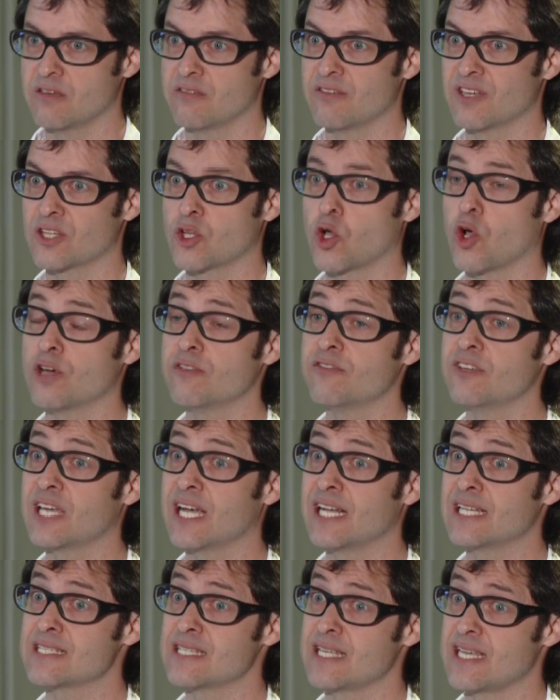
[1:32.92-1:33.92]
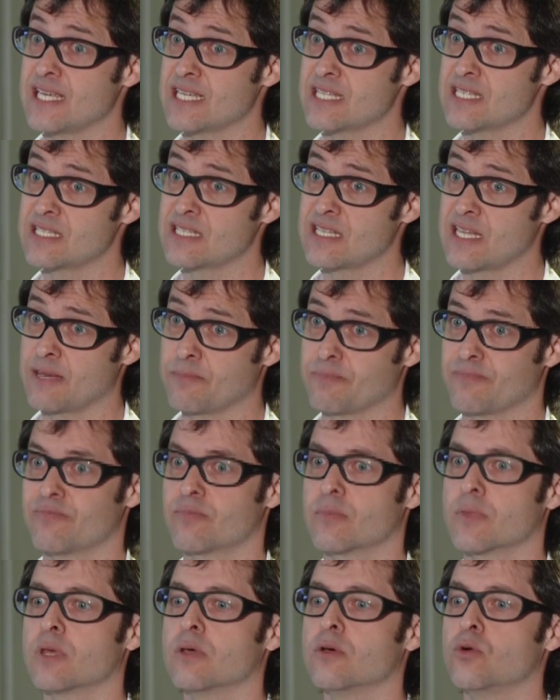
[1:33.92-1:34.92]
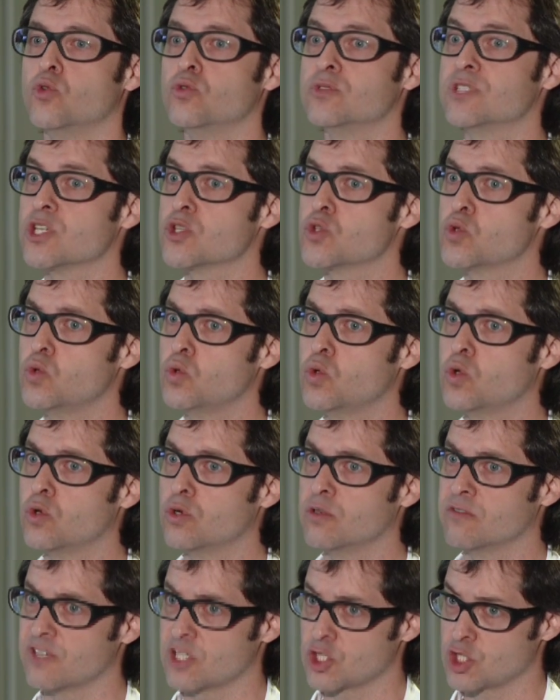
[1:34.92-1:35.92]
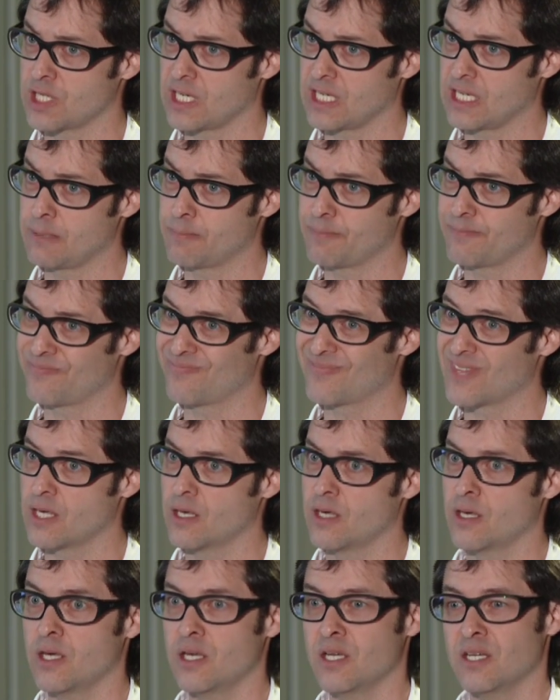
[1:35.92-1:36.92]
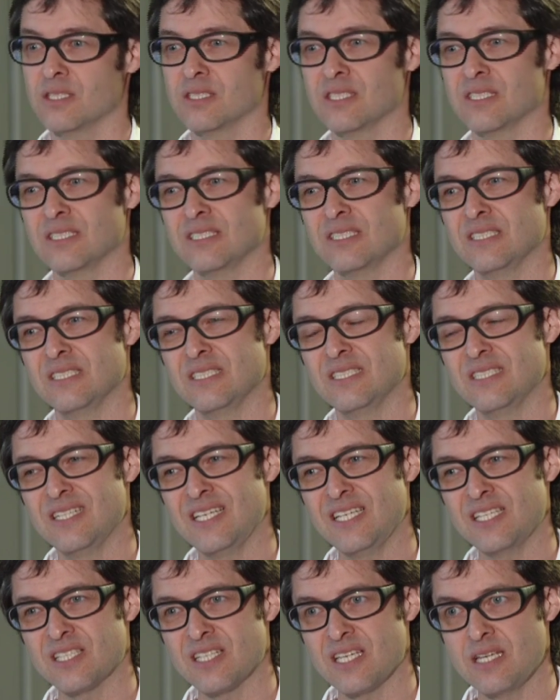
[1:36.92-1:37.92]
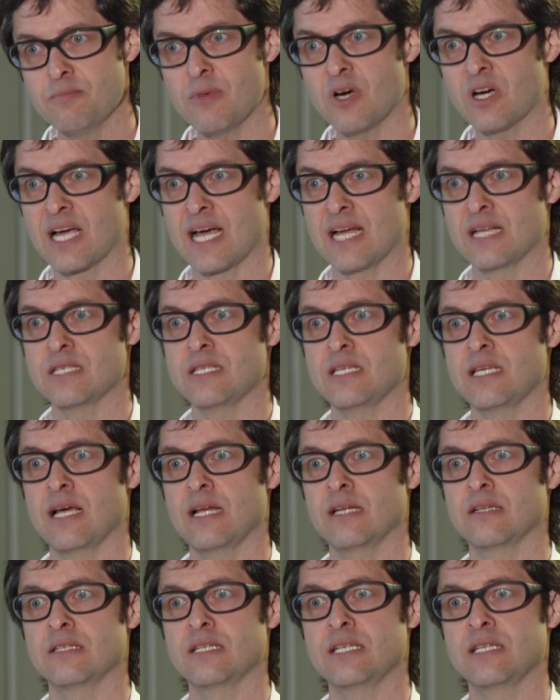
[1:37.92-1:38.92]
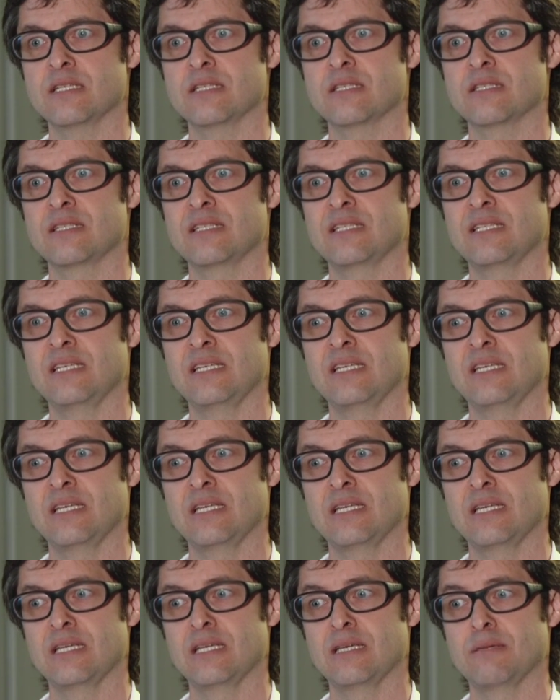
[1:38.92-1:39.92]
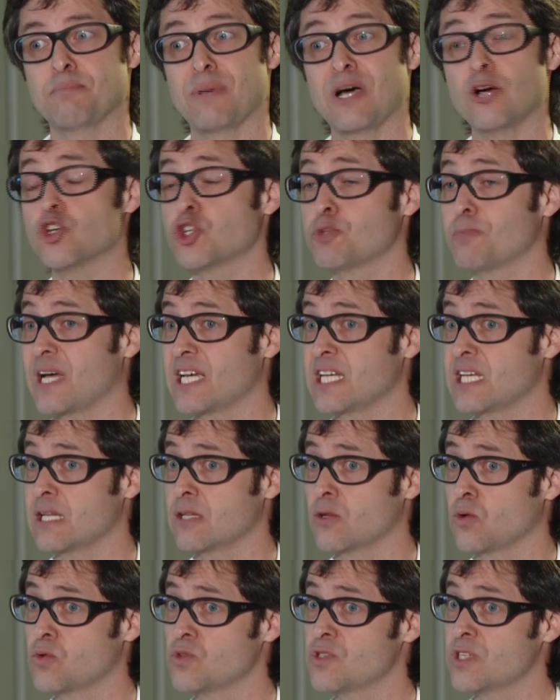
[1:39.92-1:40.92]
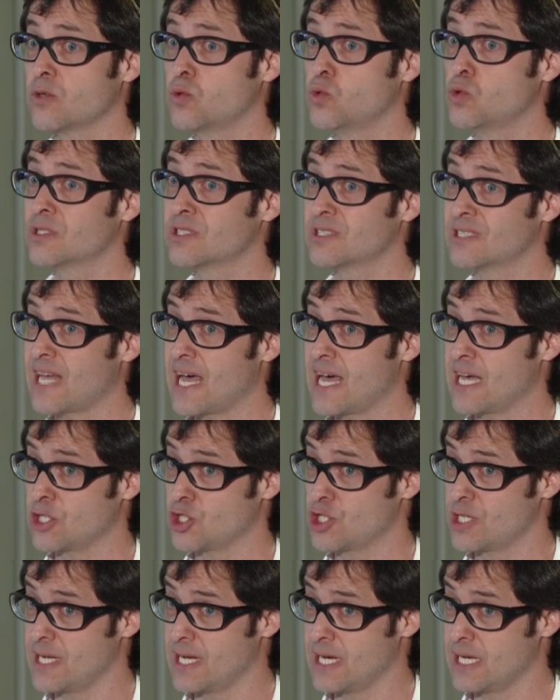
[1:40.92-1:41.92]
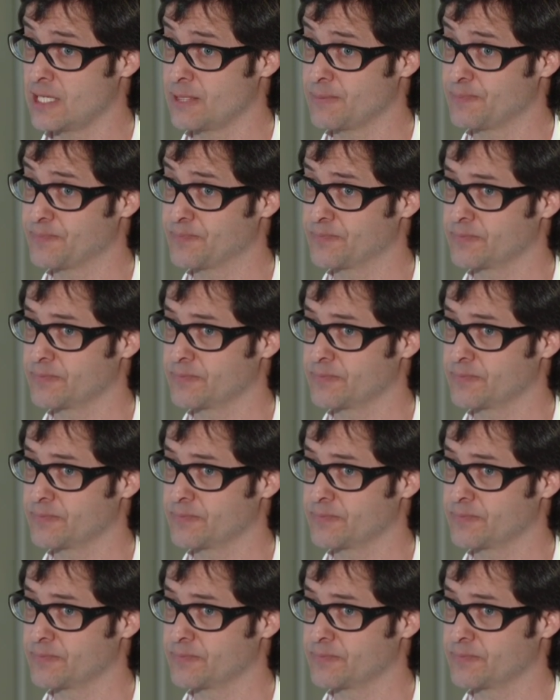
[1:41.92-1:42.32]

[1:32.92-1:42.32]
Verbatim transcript: wird häufig als erste Untersuchung verschrieben. Nicht immer kann sie allerdings die Bauchspeicheldrüse gut darstellen.